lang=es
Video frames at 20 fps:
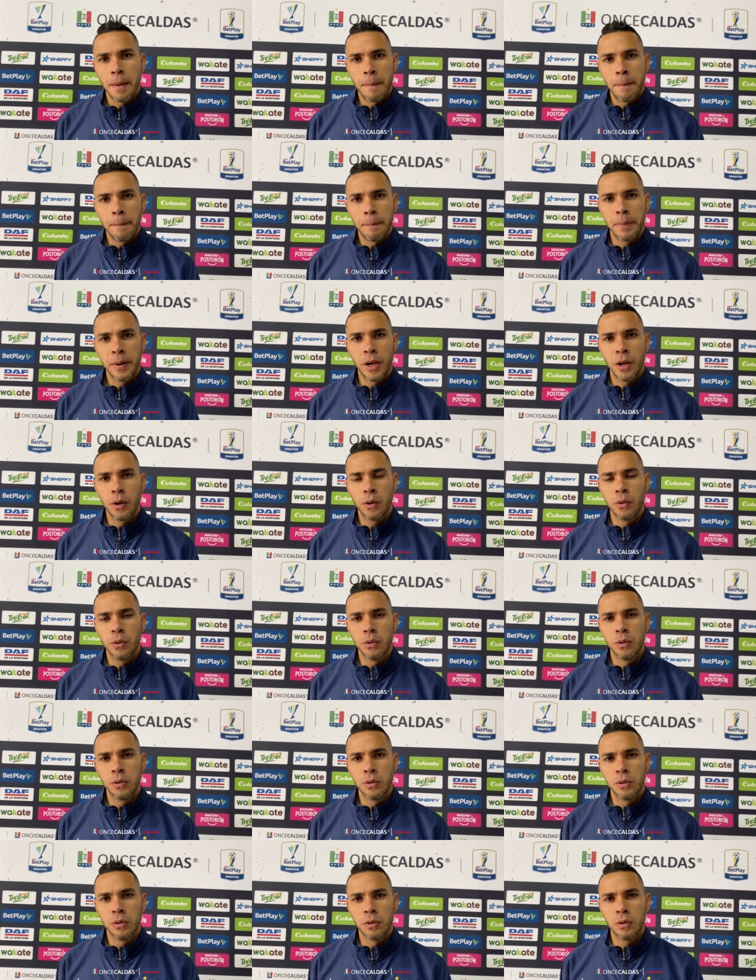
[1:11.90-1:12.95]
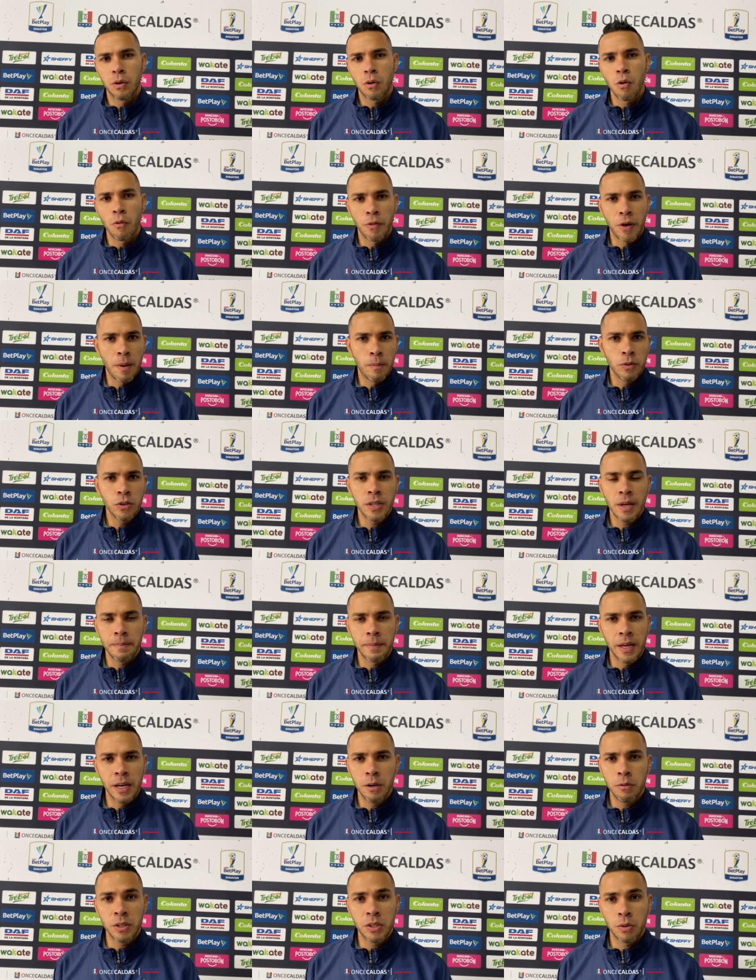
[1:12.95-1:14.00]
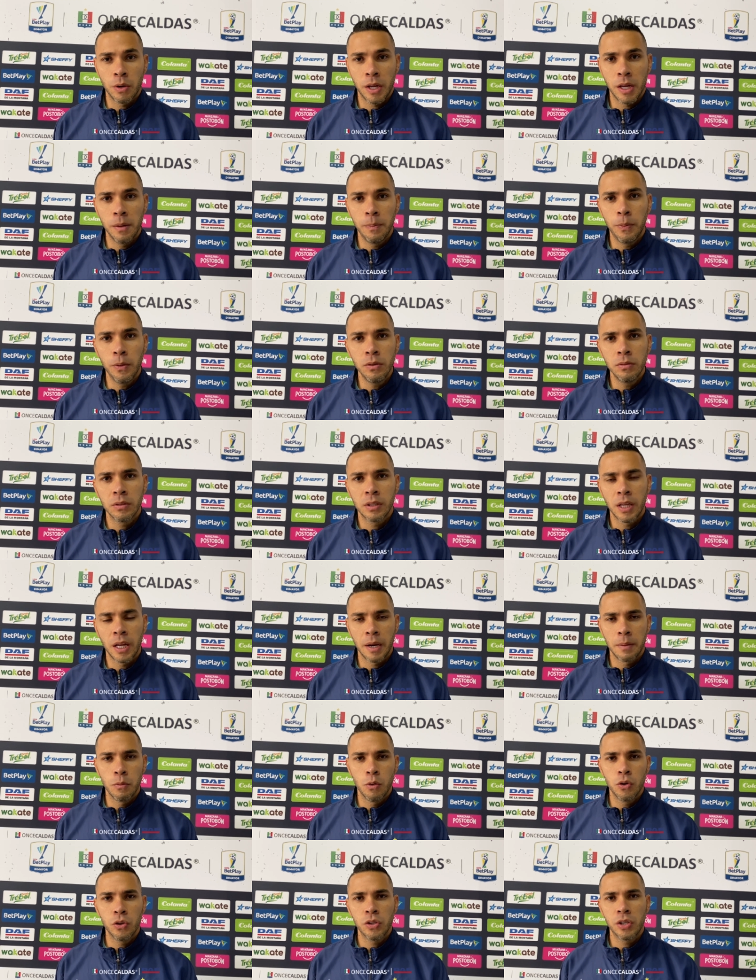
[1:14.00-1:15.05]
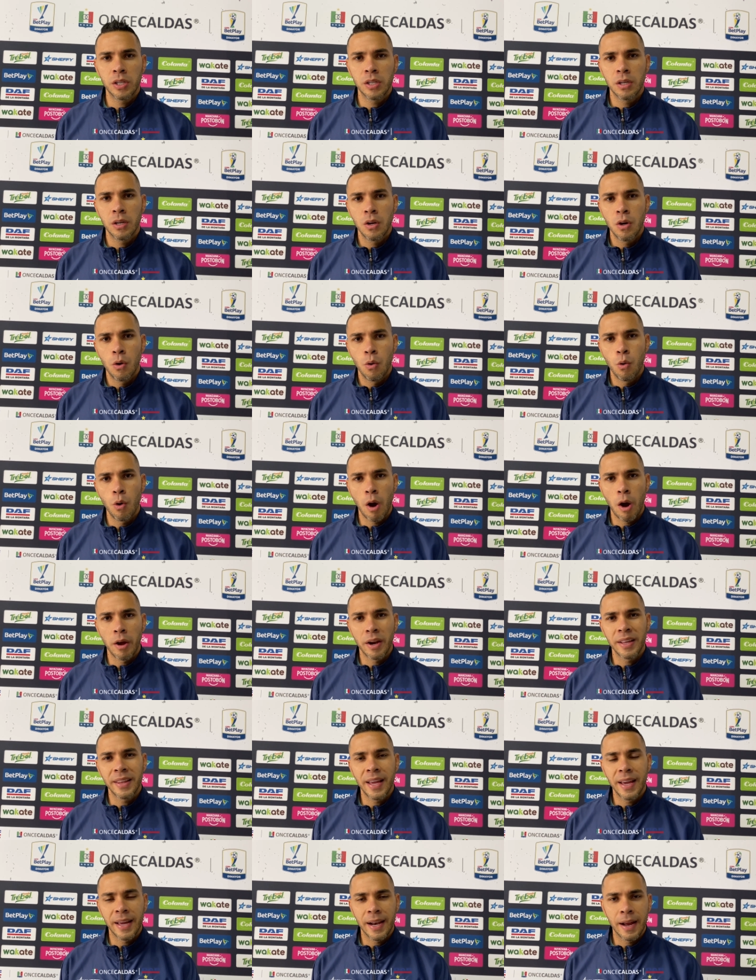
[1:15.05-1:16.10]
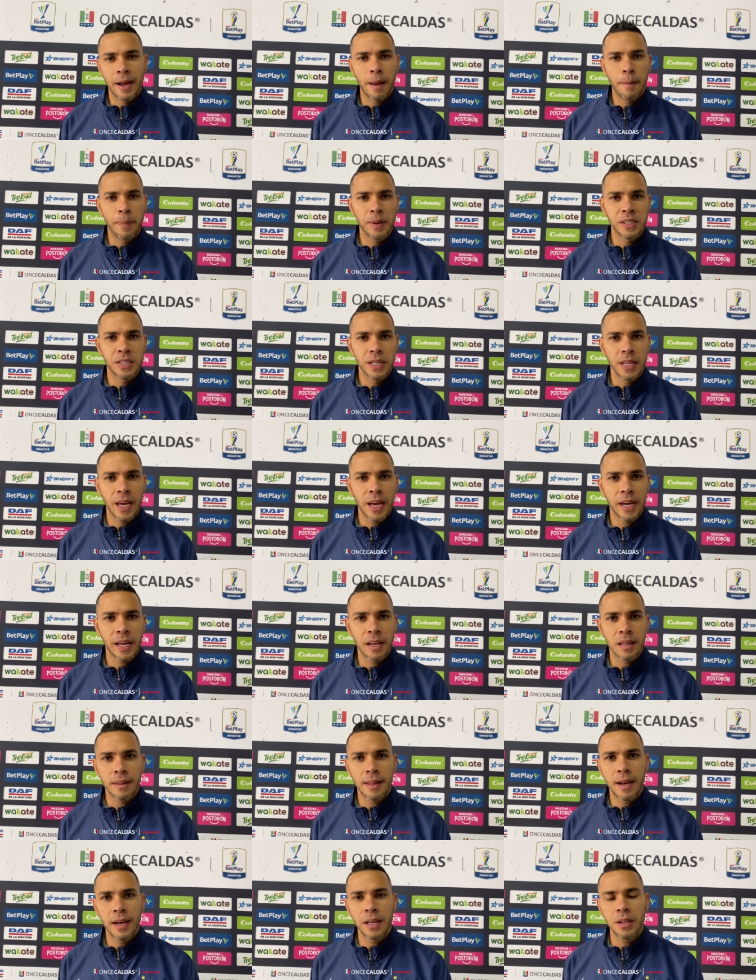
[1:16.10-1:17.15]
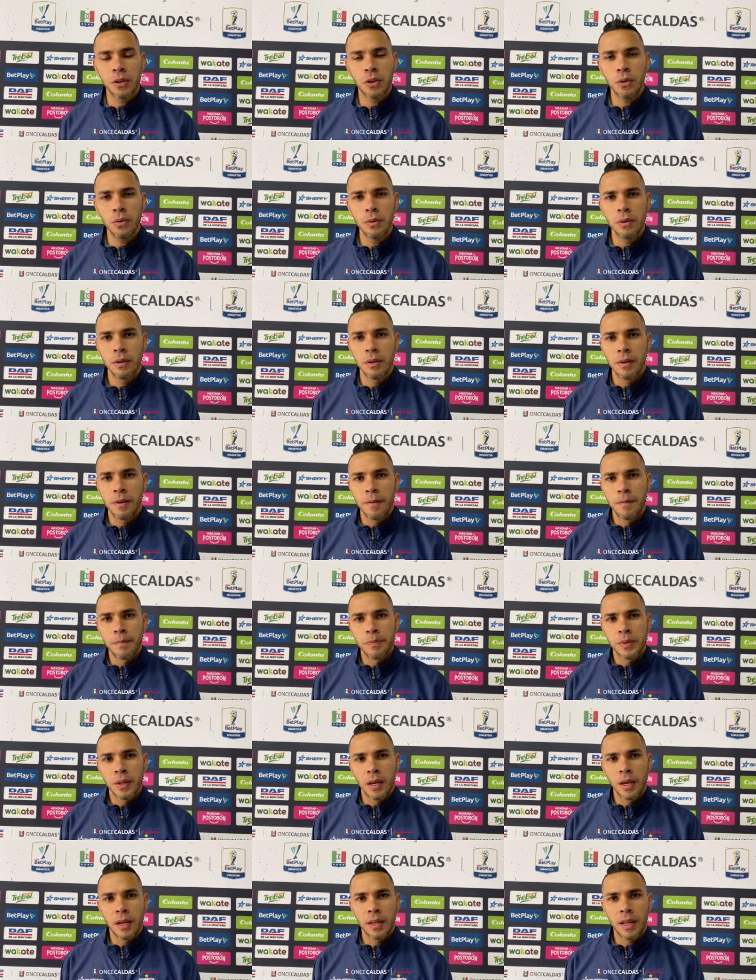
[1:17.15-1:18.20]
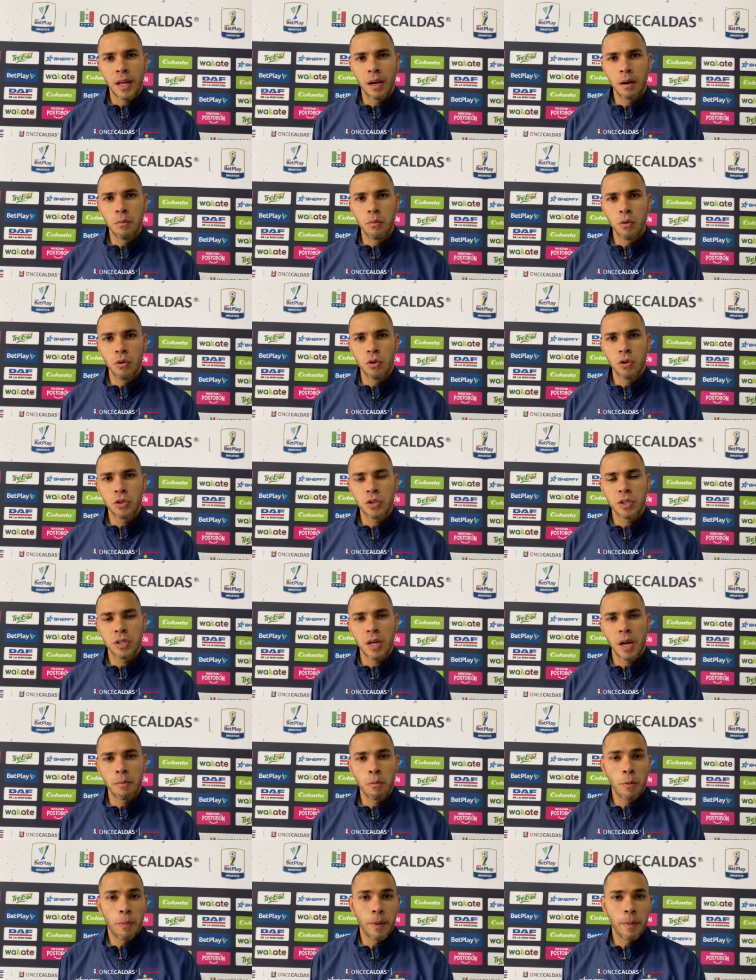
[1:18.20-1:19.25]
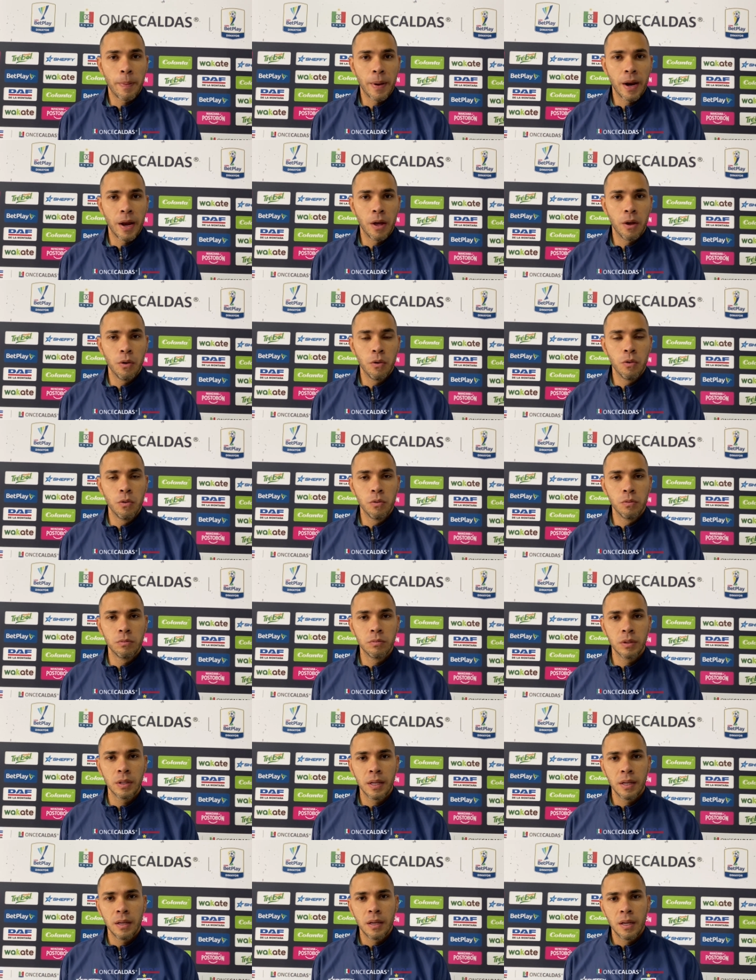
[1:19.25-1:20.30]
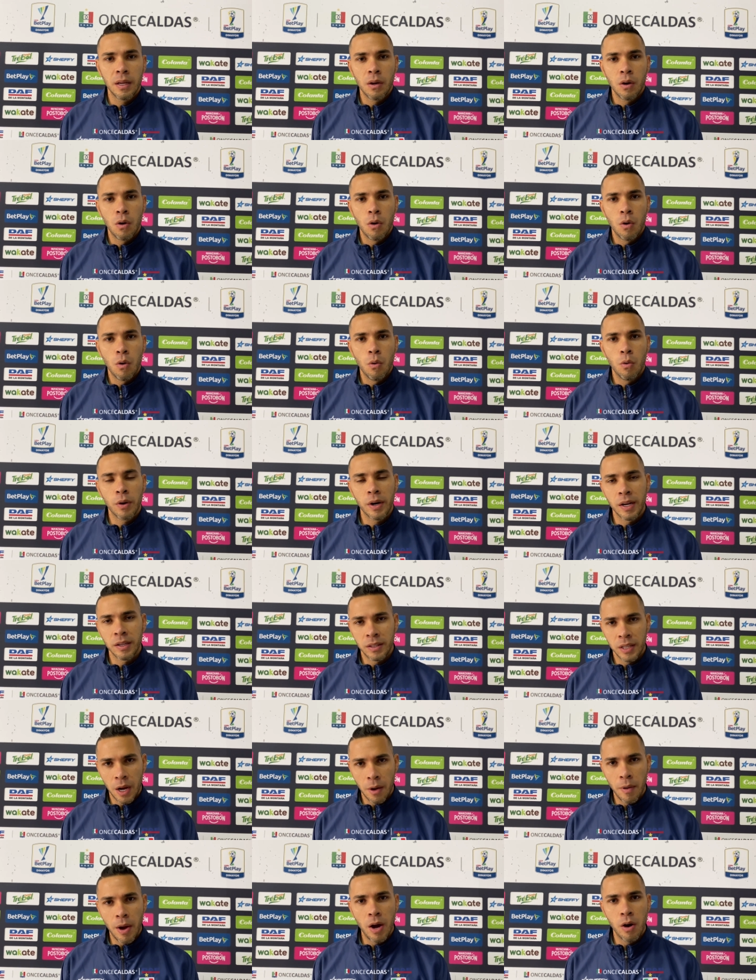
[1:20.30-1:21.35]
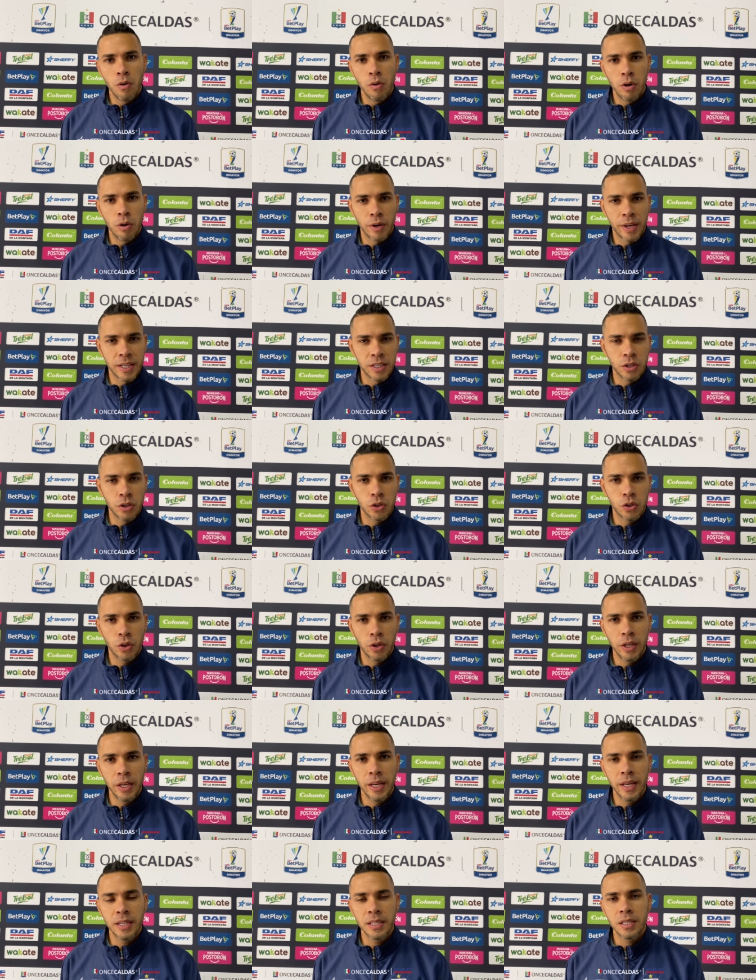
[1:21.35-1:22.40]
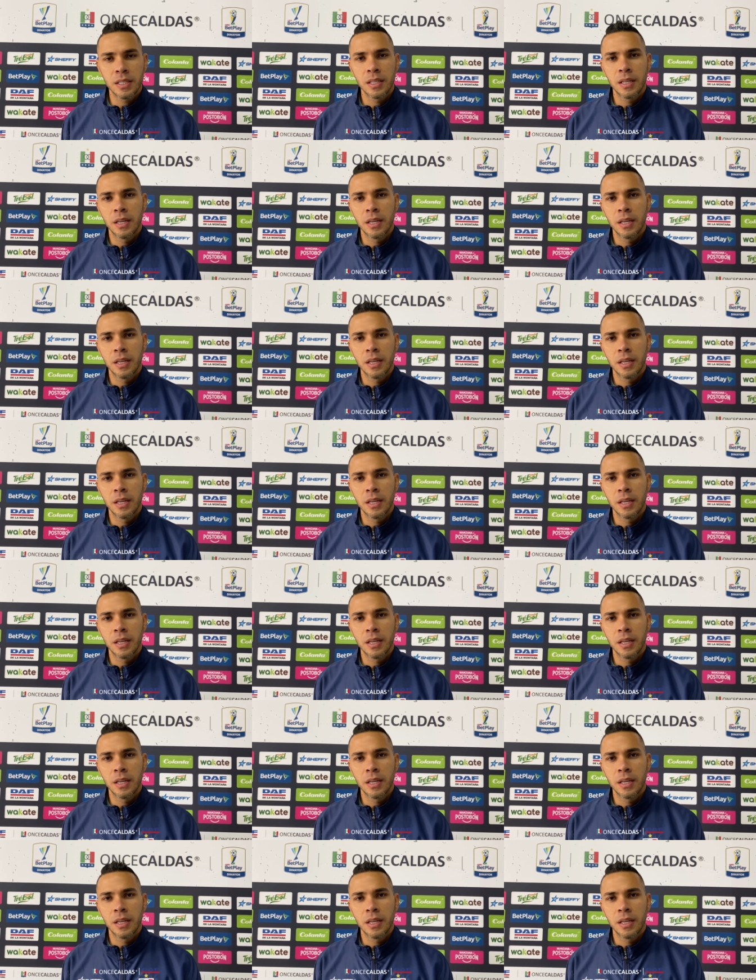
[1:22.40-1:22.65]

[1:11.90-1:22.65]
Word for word: pero confiamos también en nuestro equipo, tenemos jugadores de gran capacidad, de gran talento, eh, tenemos, hemos preparado un gran trabajo en lo que ha sido estos días